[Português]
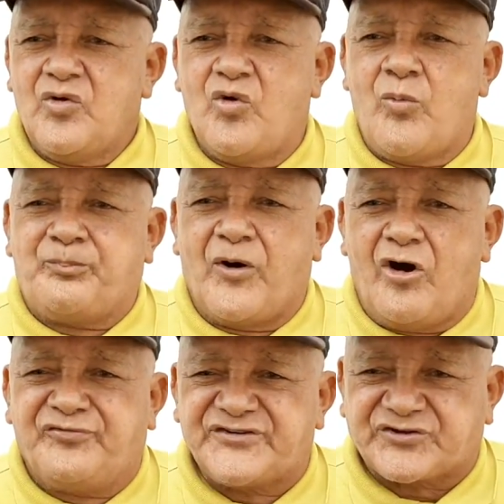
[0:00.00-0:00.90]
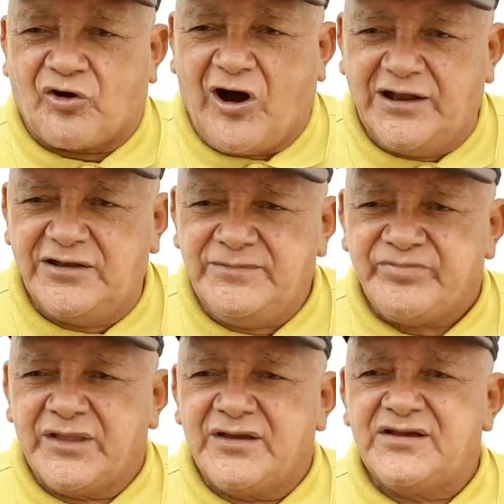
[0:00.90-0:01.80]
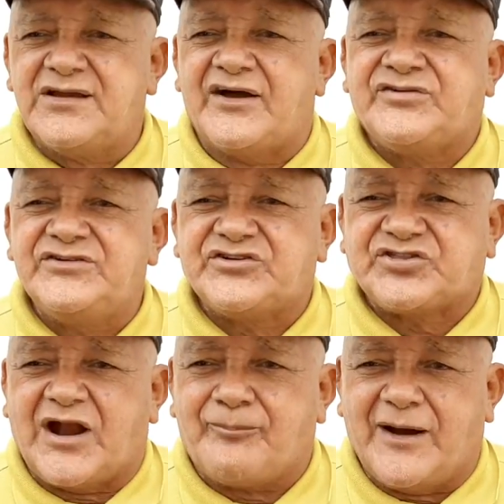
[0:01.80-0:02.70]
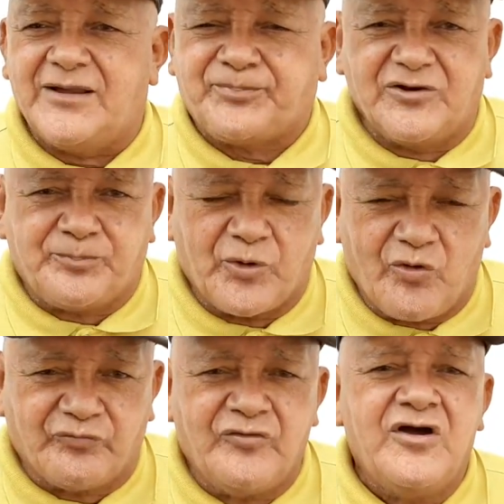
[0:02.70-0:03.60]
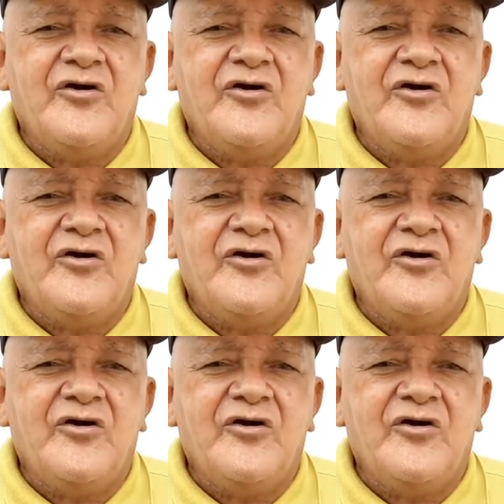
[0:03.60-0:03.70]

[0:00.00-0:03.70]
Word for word: o povo escolhe e a gente trabalha pelo povo,